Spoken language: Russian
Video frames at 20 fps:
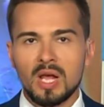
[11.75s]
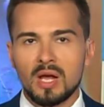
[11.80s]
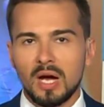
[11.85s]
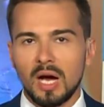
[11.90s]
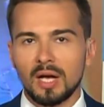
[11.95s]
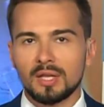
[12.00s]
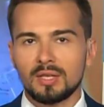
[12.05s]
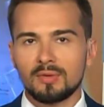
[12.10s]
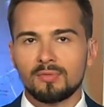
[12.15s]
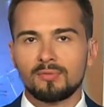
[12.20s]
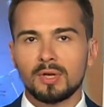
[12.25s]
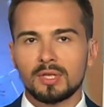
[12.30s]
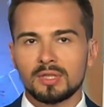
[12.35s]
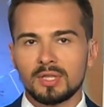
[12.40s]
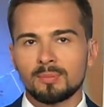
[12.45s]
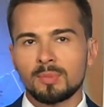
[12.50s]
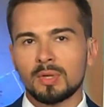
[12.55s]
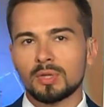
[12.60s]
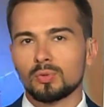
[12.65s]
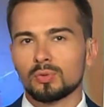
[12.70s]
Они в
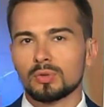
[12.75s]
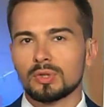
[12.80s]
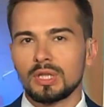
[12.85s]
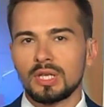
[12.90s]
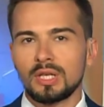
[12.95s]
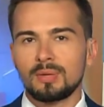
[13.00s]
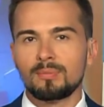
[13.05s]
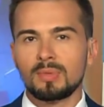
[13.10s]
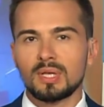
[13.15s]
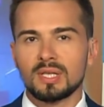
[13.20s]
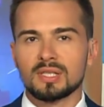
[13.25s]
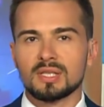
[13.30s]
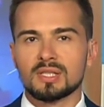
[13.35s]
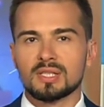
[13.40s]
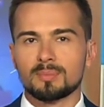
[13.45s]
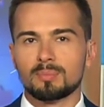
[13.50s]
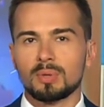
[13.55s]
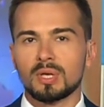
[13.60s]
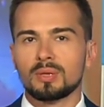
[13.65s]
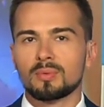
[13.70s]
этом году три
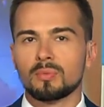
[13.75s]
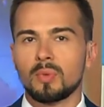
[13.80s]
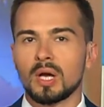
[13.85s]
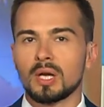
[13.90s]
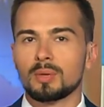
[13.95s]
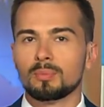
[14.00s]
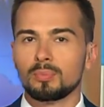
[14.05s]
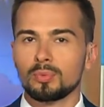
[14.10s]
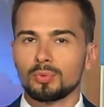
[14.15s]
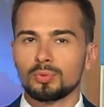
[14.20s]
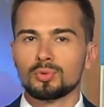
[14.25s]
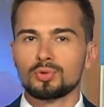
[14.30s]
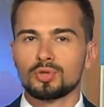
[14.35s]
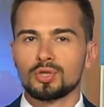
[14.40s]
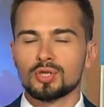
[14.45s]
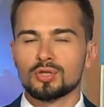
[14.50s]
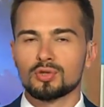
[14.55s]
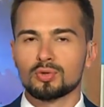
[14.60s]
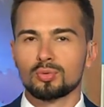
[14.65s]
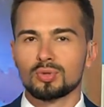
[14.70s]
месяца принимали
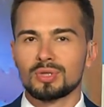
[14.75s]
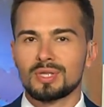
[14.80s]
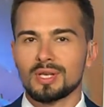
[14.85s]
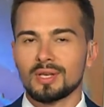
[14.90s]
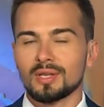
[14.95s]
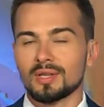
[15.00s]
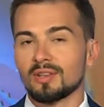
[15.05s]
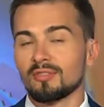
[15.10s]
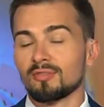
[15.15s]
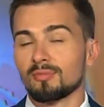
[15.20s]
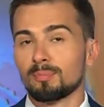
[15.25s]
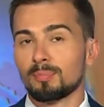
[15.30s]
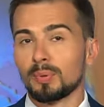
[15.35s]
будущих студентов.